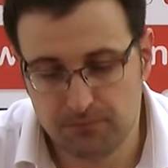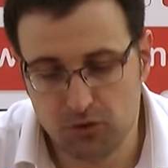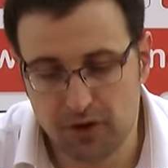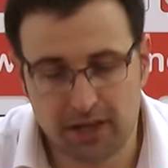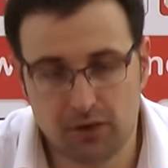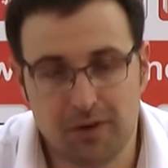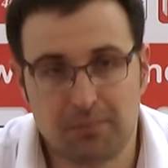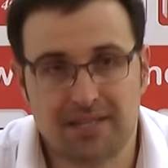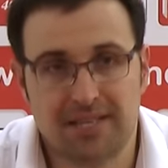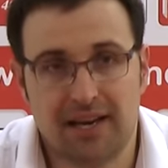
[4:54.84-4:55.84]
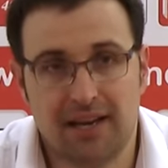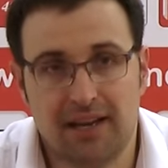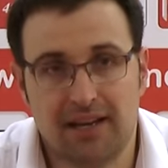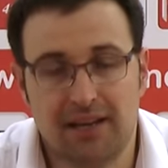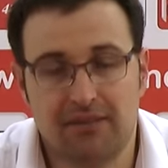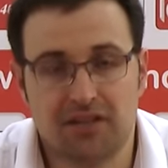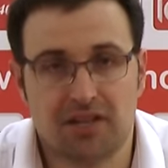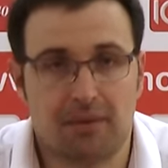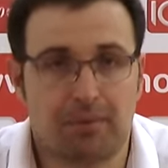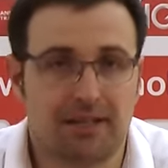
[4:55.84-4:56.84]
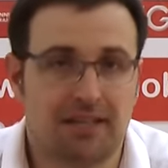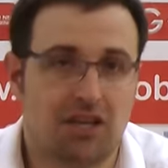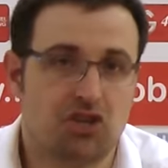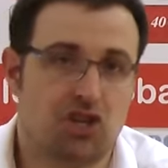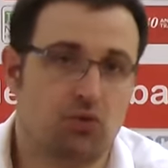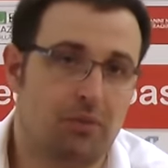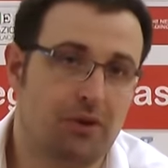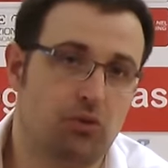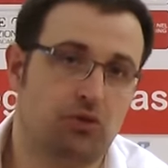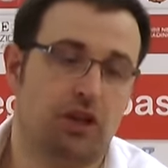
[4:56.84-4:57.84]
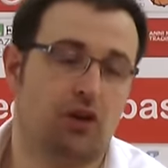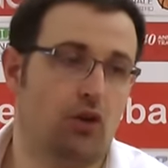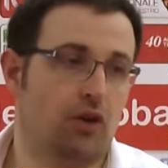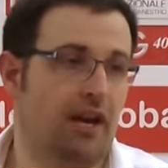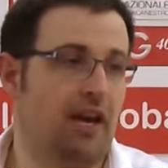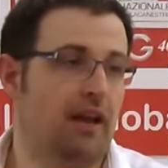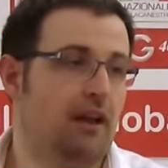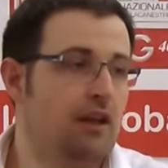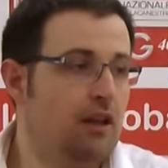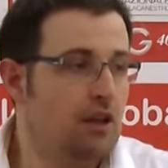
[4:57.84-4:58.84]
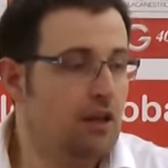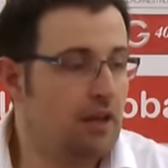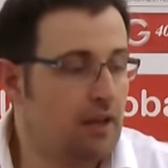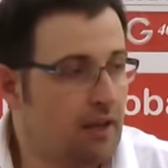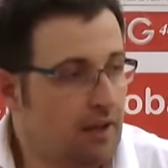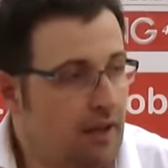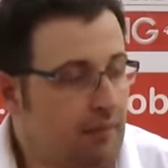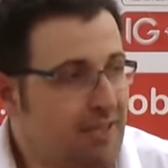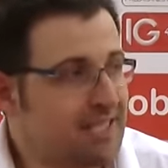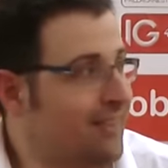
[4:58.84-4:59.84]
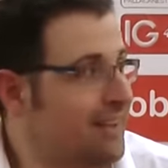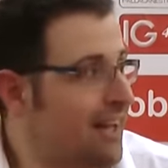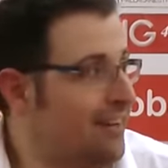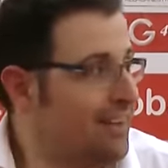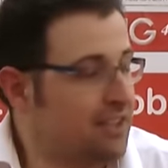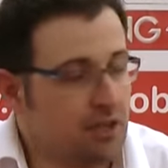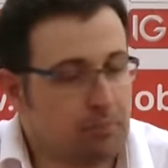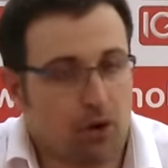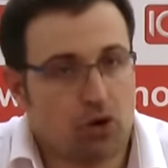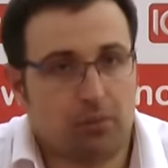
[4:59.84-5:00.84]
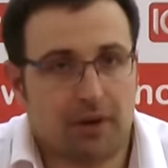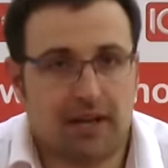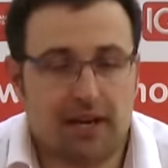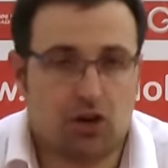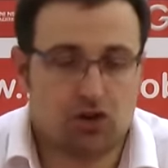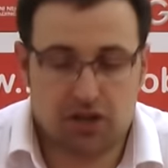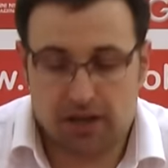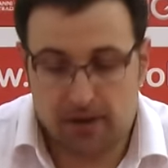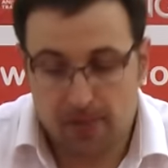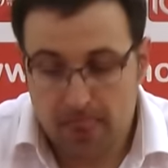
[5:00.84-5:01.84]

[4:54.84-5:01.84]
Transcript: non è che dovevamo pensare di vincere la partita in 5 minuti o che eh, bastava andare avanti di poco perché le cose